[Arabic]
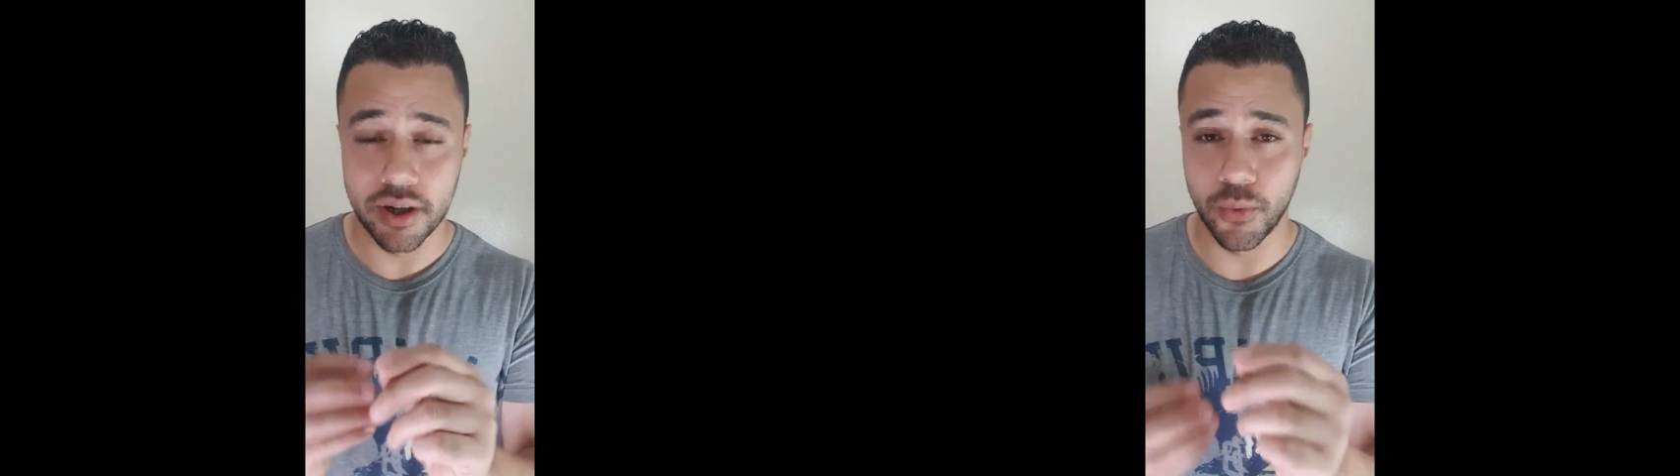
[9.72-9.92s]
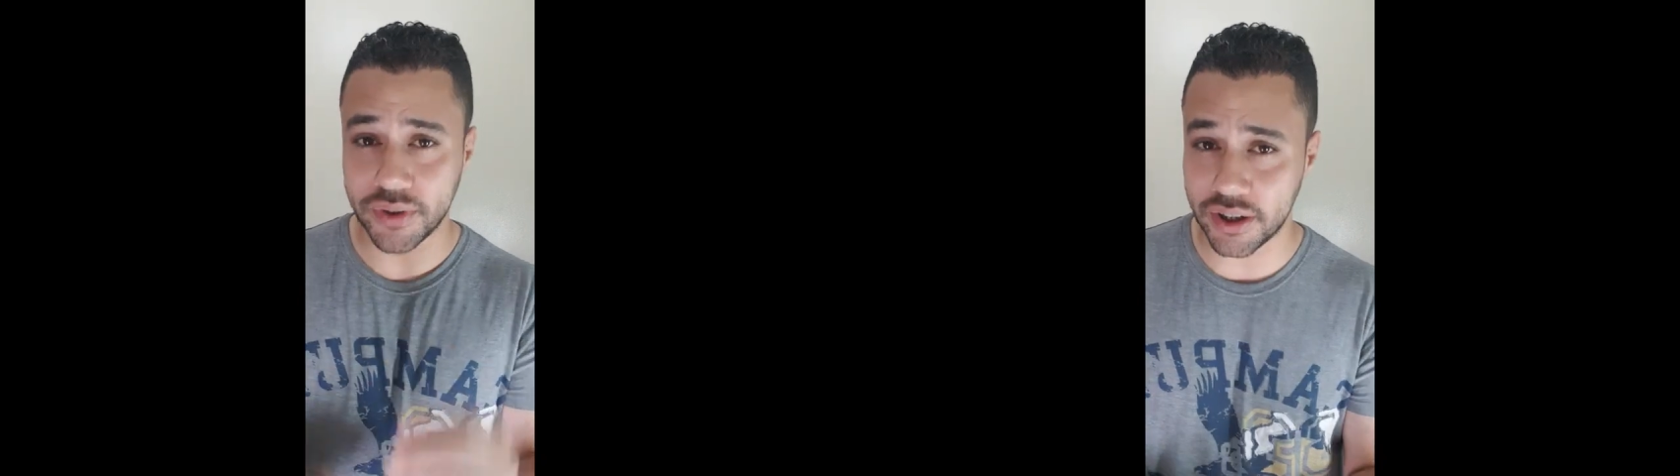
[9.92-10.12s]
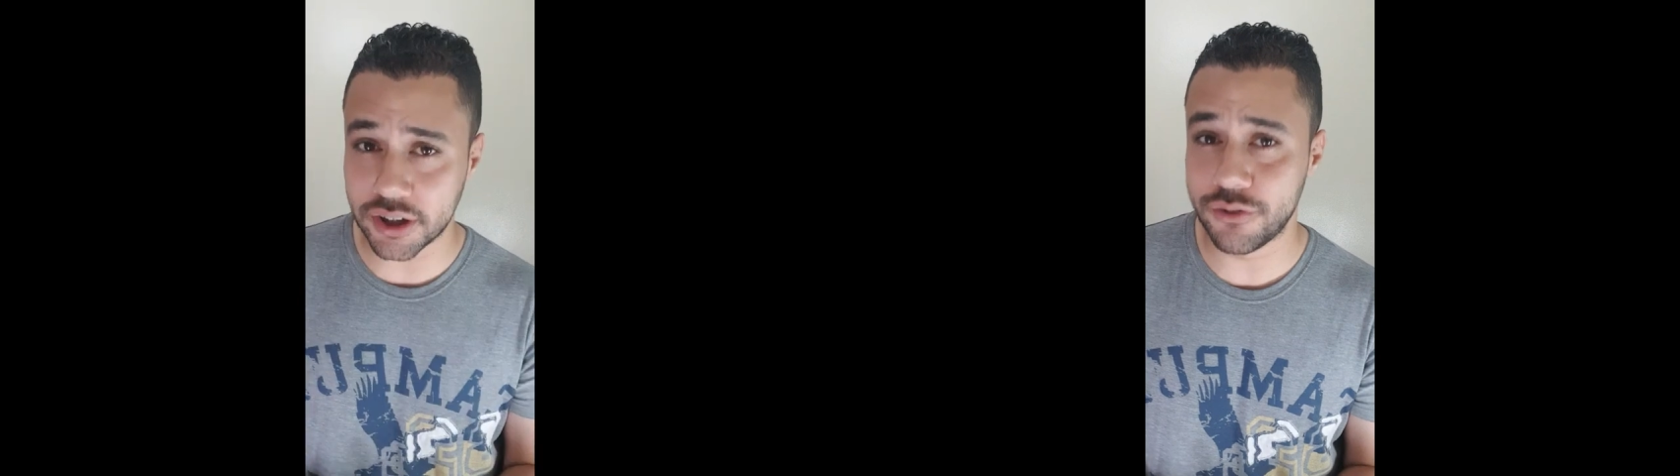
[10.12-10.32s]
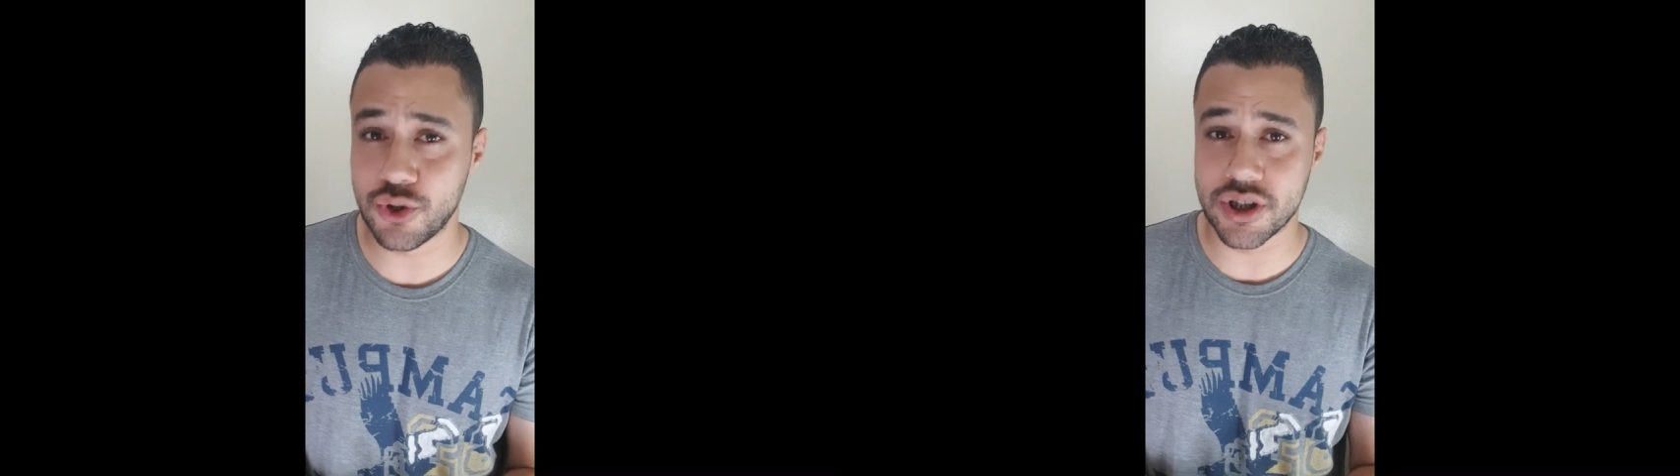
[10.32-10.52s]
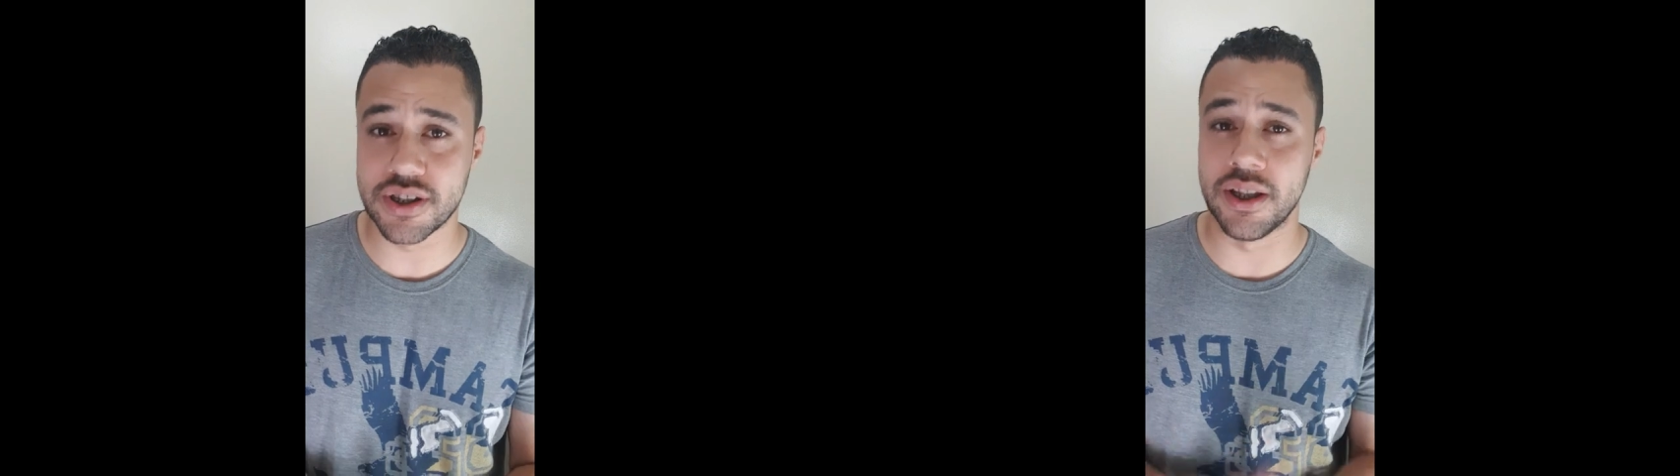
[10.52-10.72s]
لو انت عندك
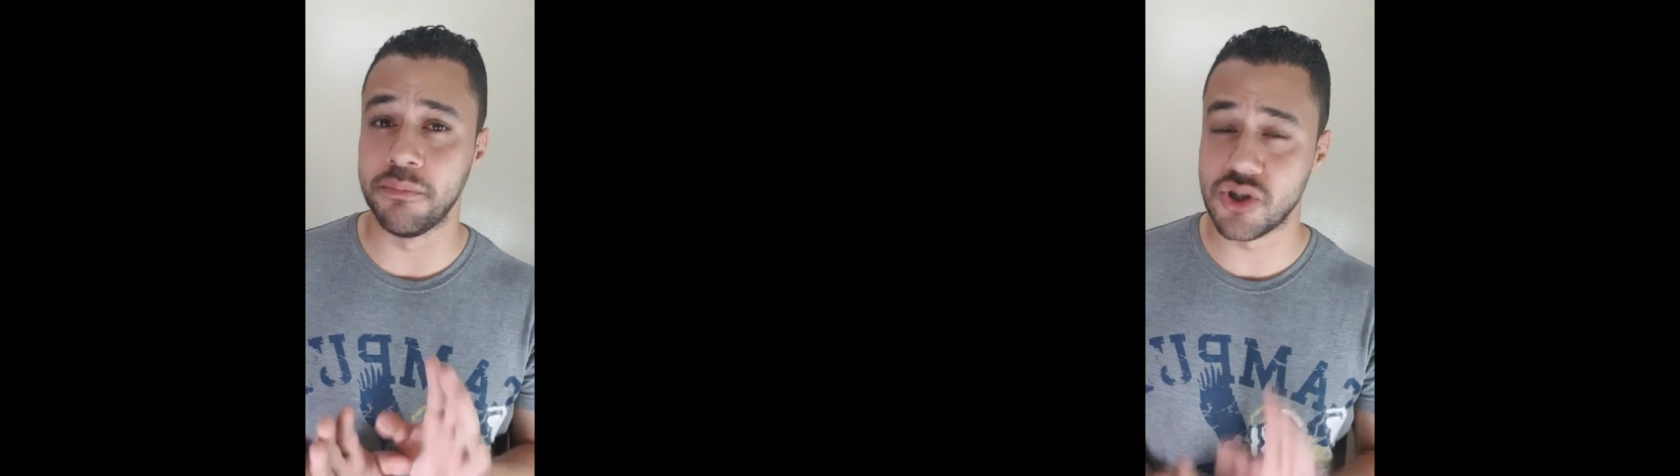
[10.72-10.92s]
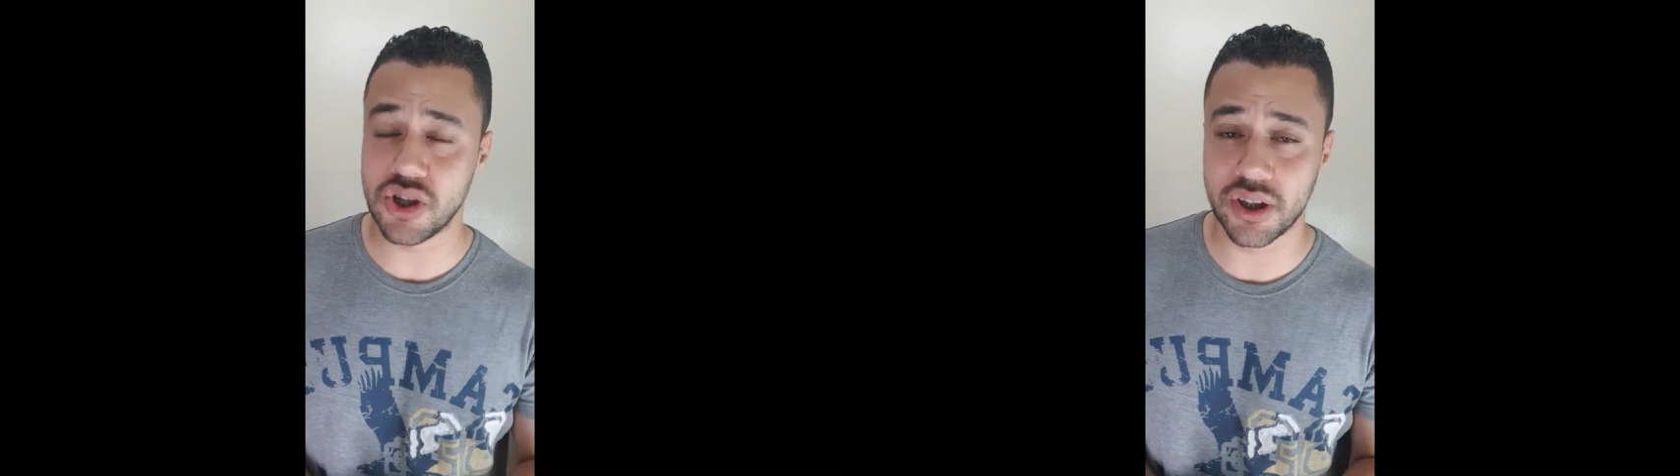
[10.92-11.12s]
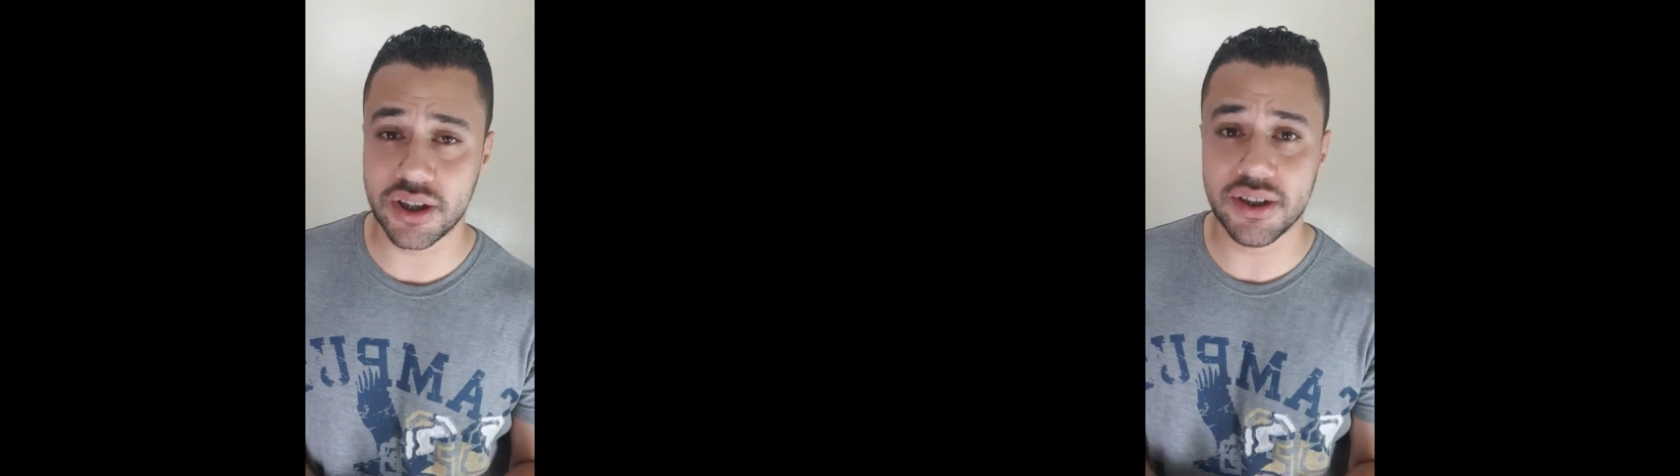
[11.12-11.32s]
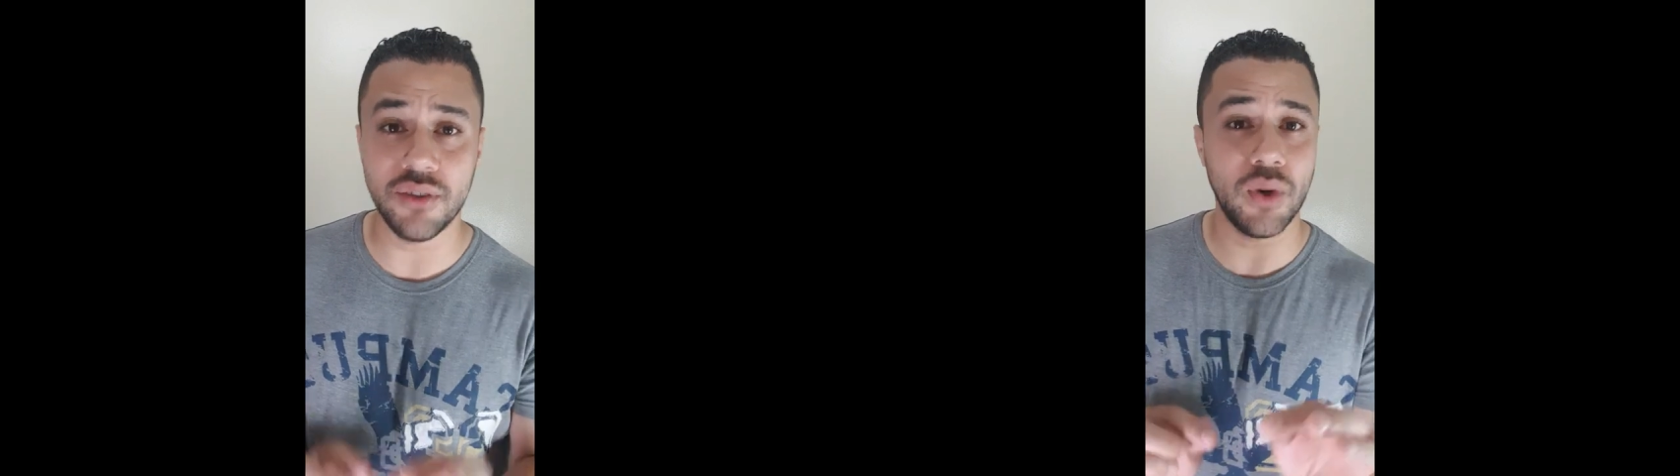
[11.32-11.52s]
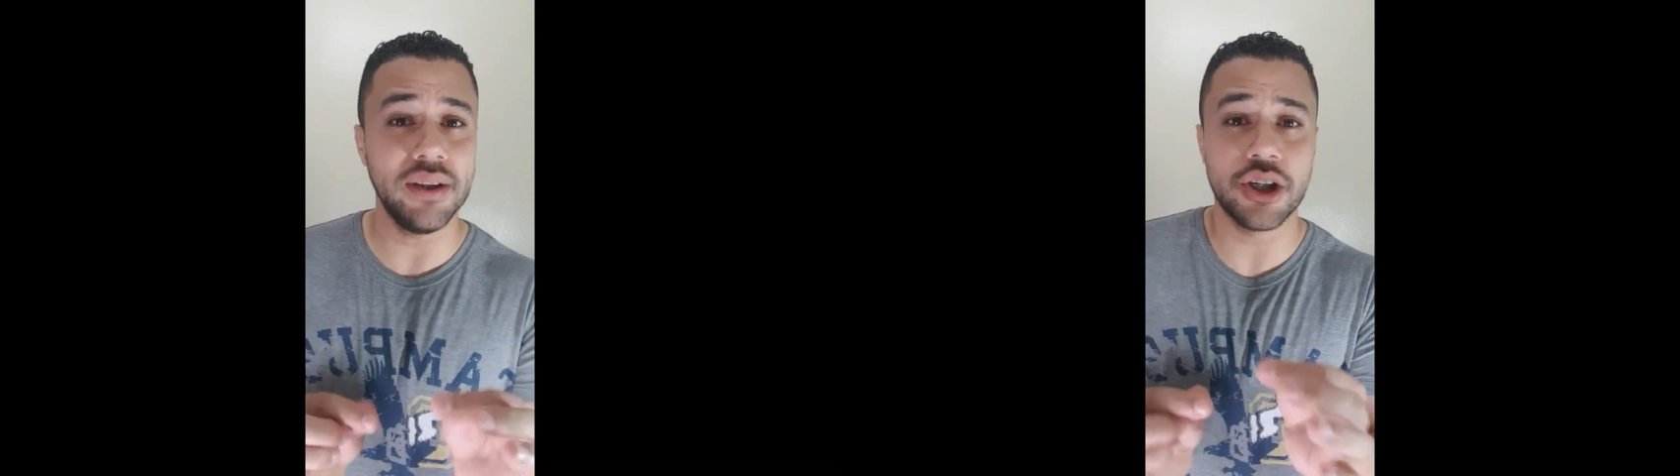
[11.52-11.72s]
فرشه سنان بسيطه
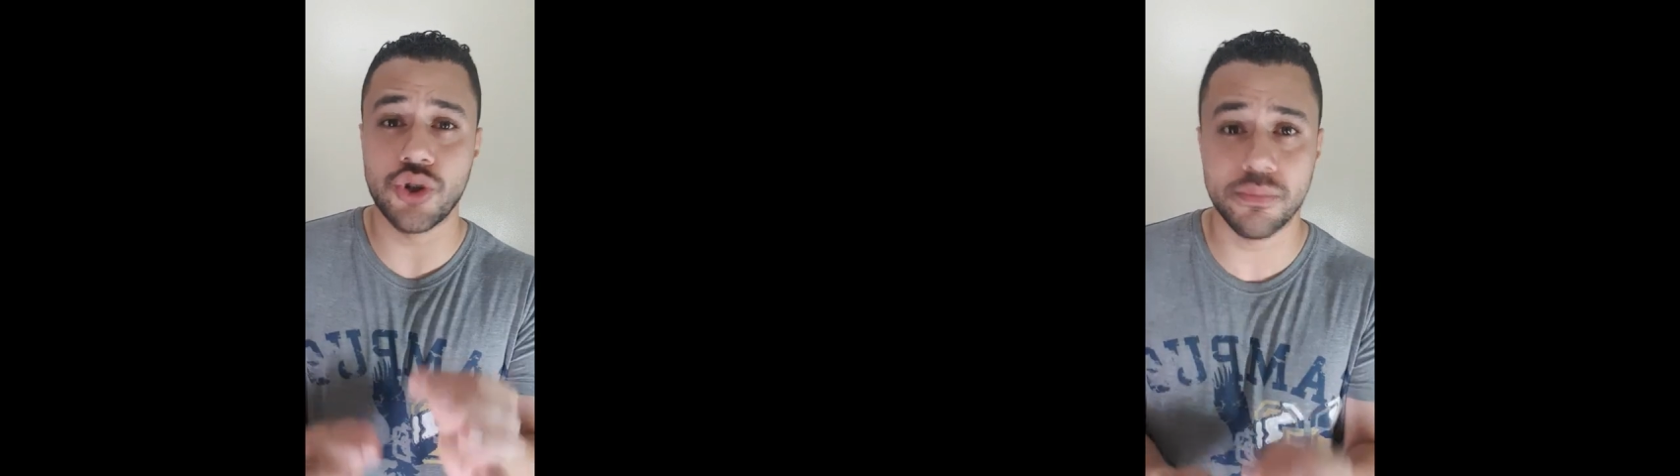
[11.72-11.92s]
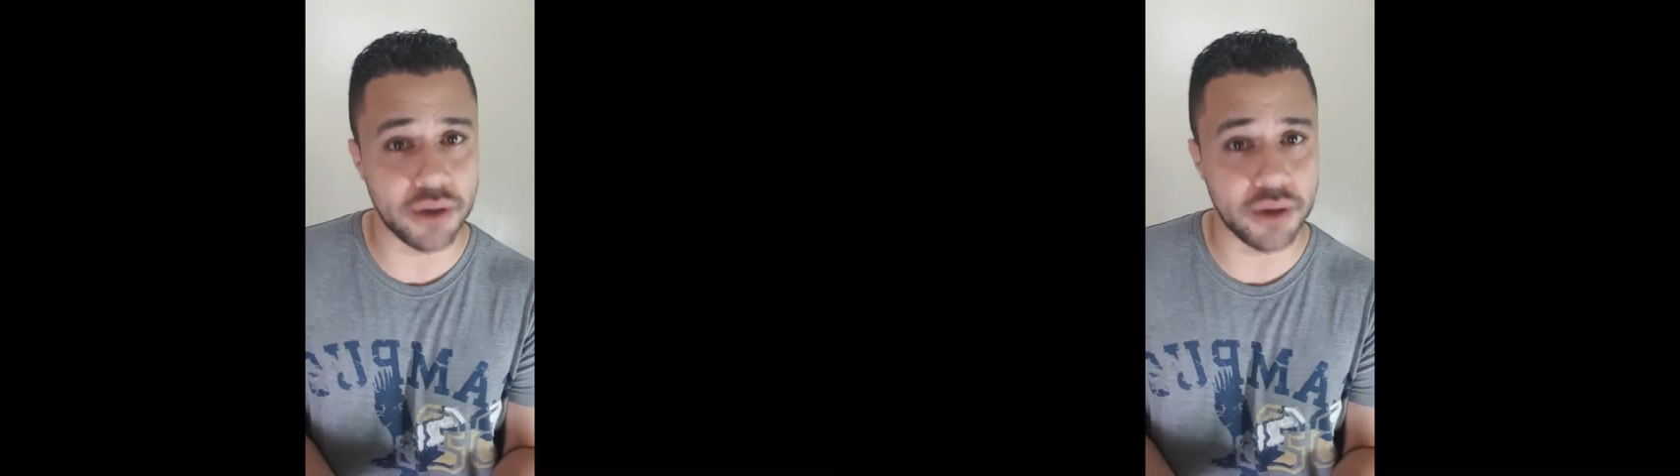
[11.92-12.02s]
جدا وعندك شويه